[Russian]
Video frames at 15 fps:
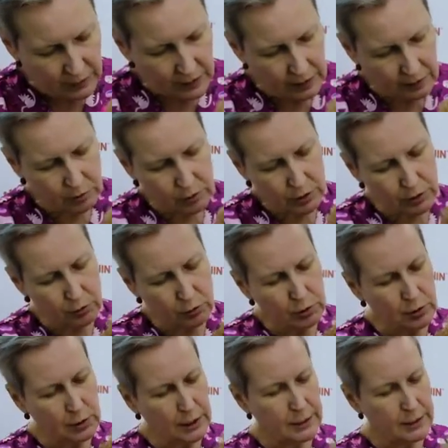Вот. Но
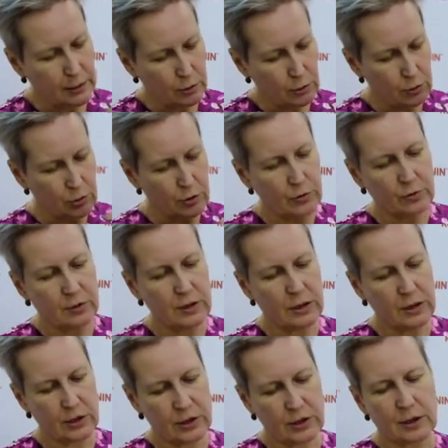это то, что вы
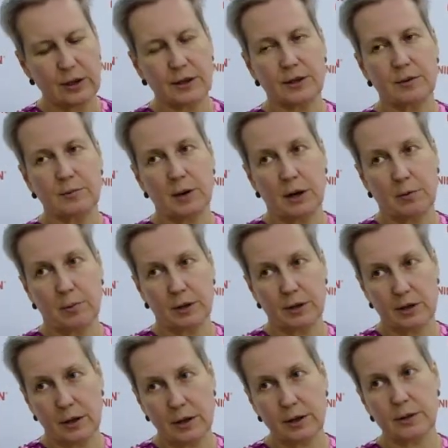должны для себя
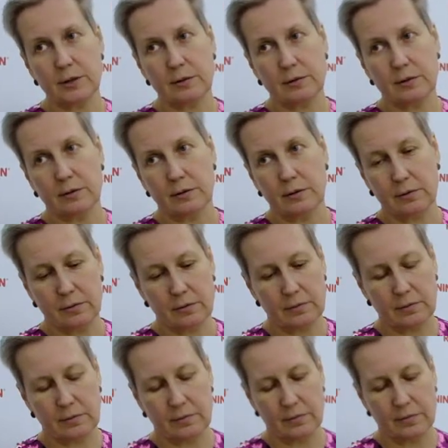определить э,
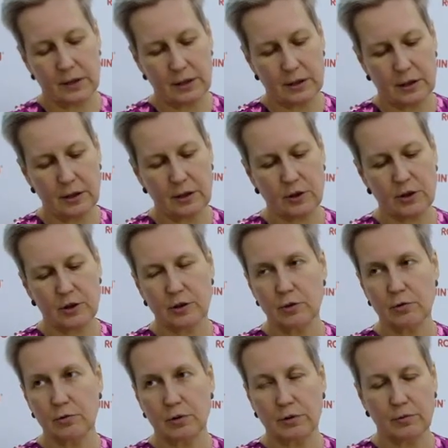в достаточно
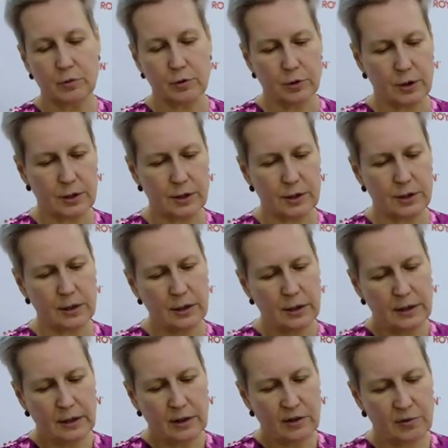юном возрасте
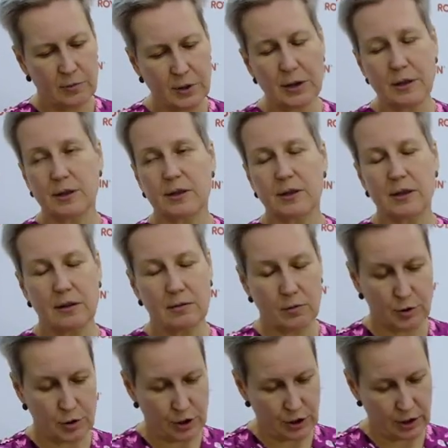вместе с
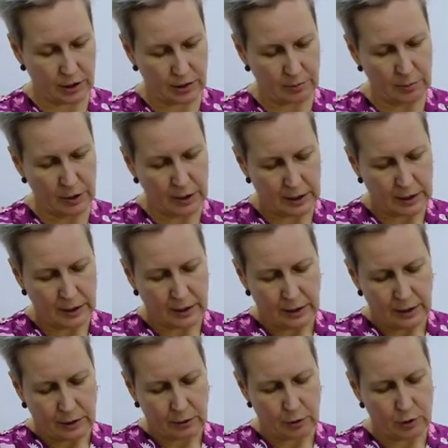заводчиком.
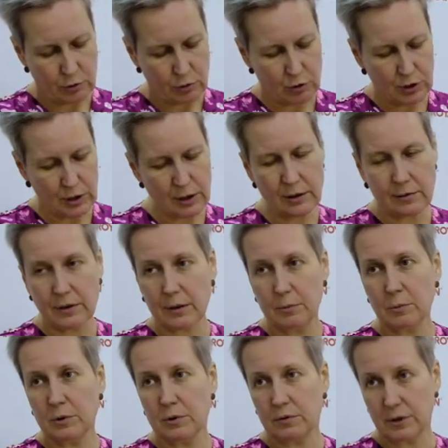То есть нужны ли
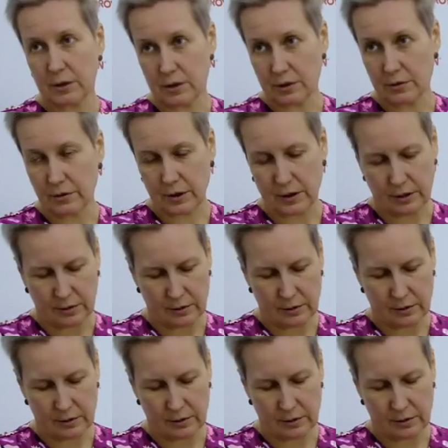вам выставки.